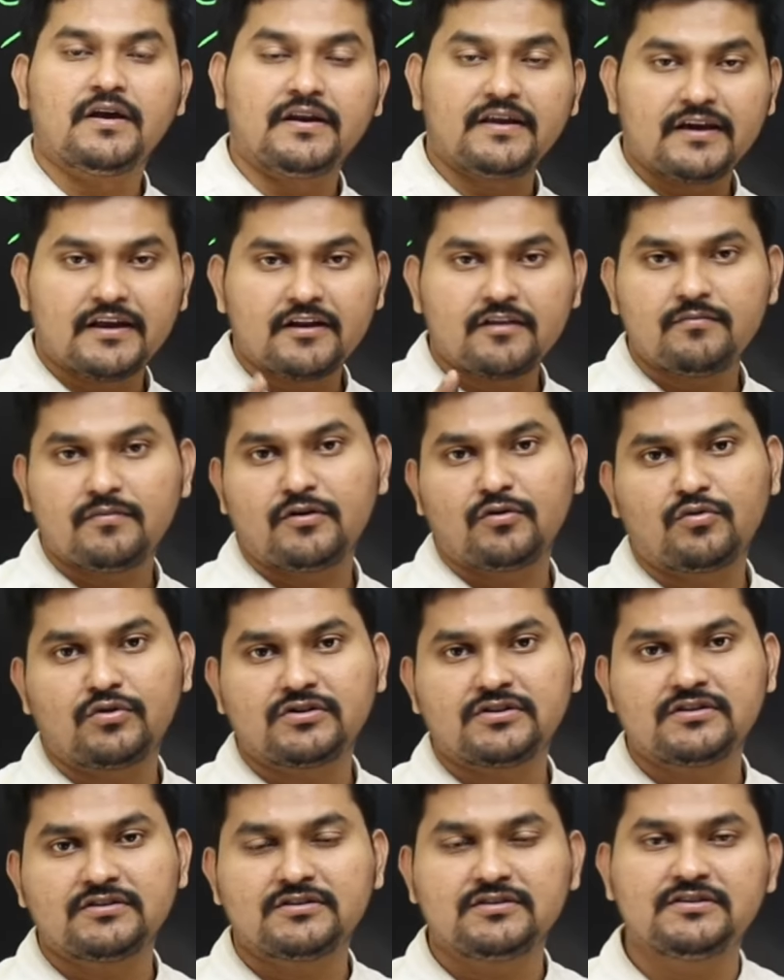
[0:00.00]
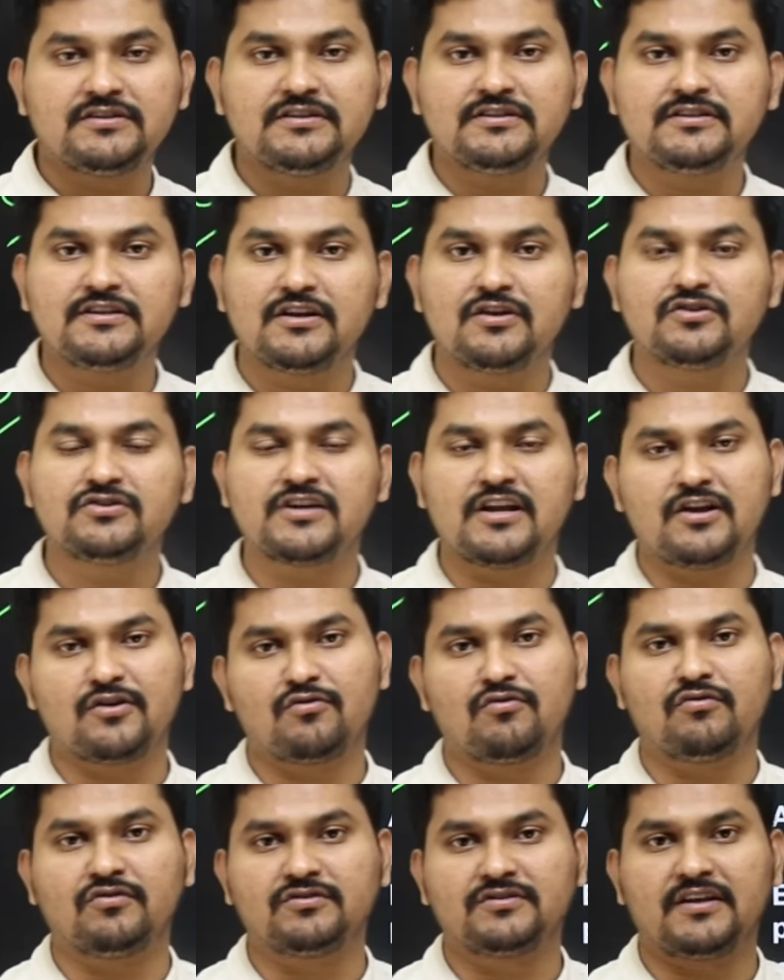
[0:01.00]
రీఅరేంజ్మెంట్ క్వశ్చన్స్ సీజీఎల్లో చాలా
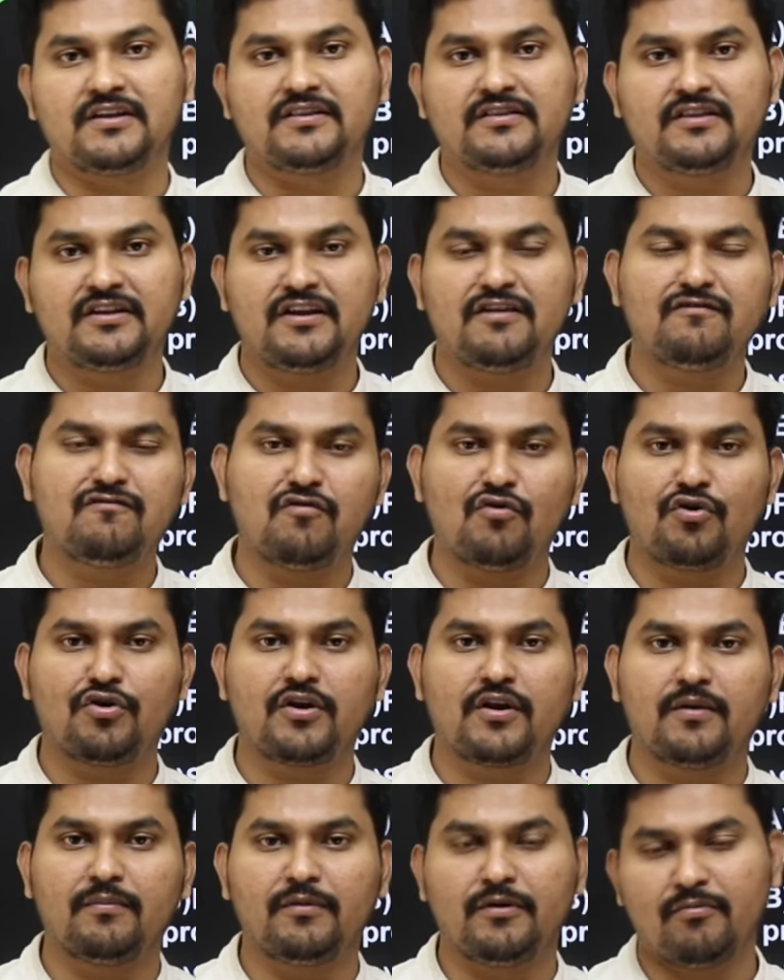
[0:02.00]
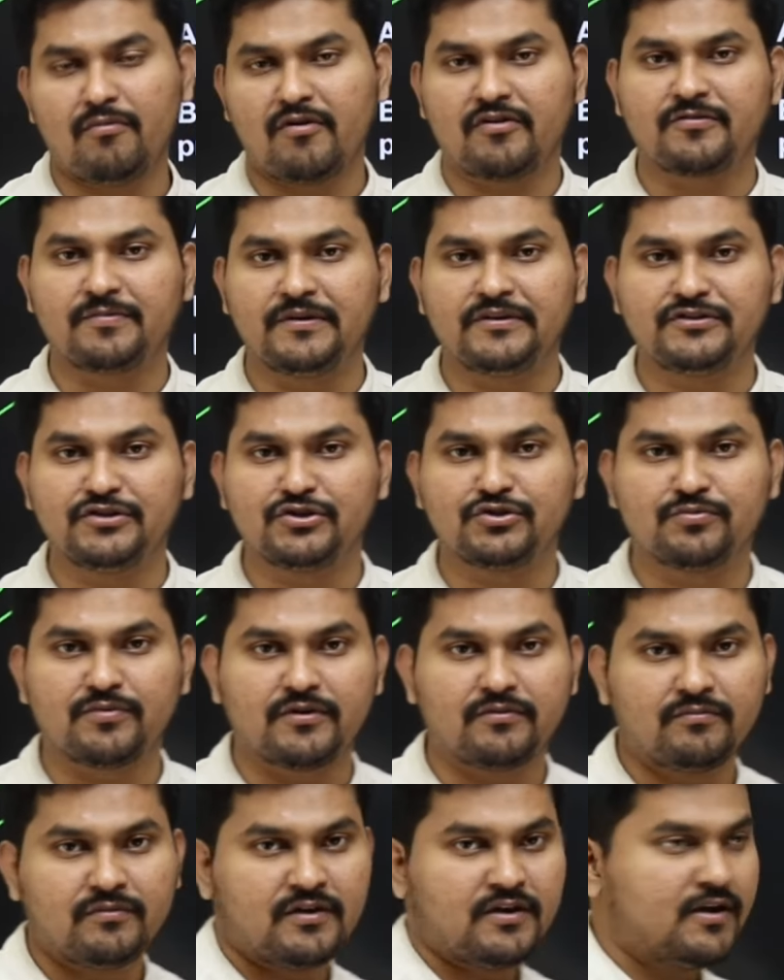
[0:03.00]
ఎక్కువగా వస్తాయి త్రీ ఫోర్ మినిమం ఎక్స్పెక్ట్ చేయొచ్చు
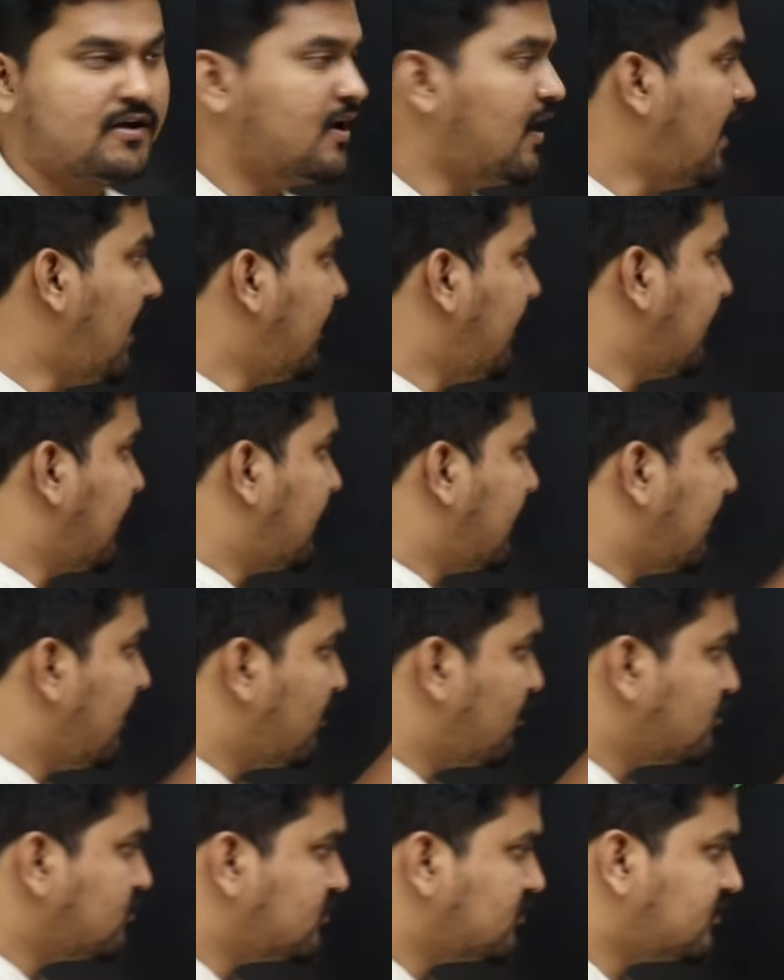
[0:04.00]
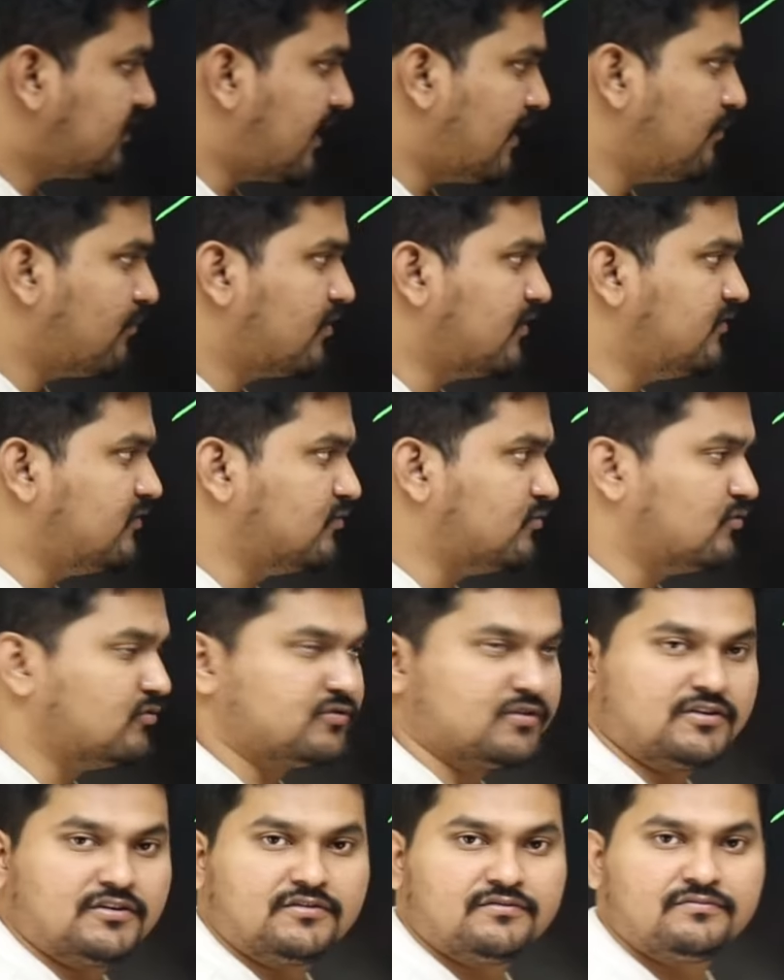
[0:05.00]
మనం అండ్ ఇక్కడనే కొంచెం టైం కన్జ్యూమ్
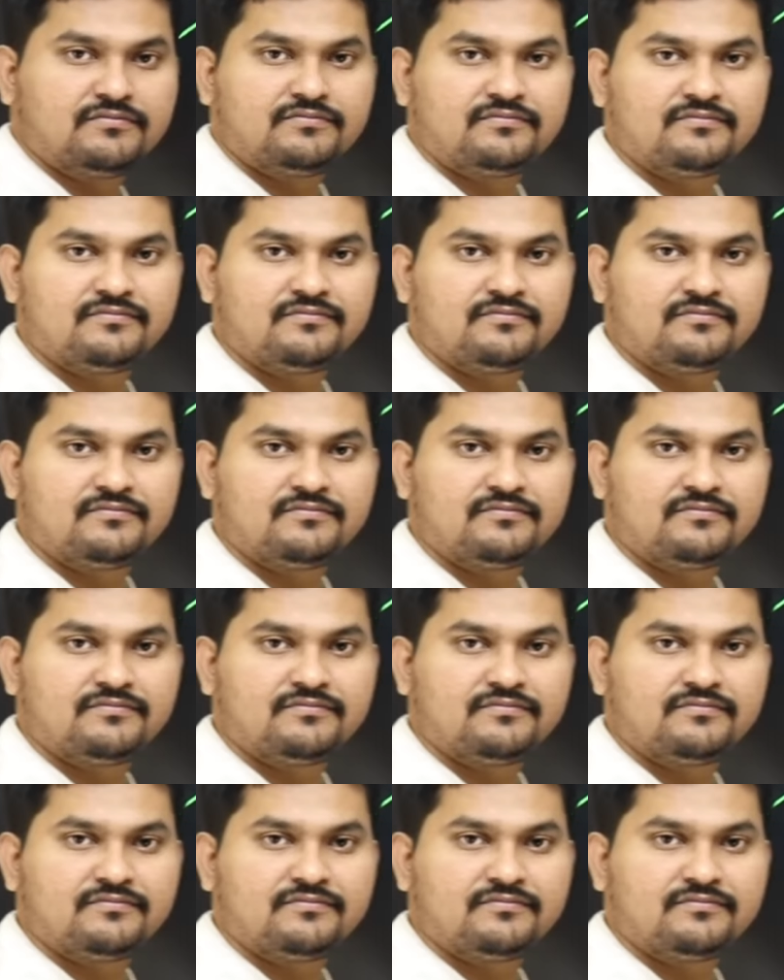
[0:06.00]
అవుతుంది